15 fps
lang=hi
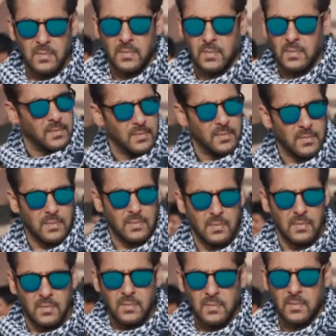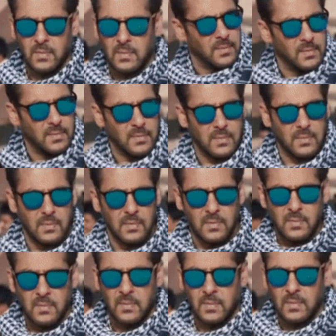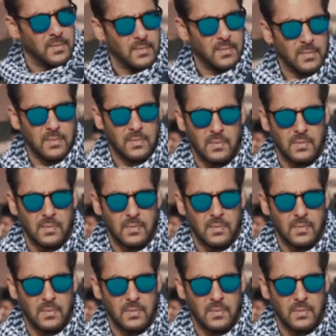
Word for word: बट जब आप इस मूवी को देखोगे आपको ये एहसास होगा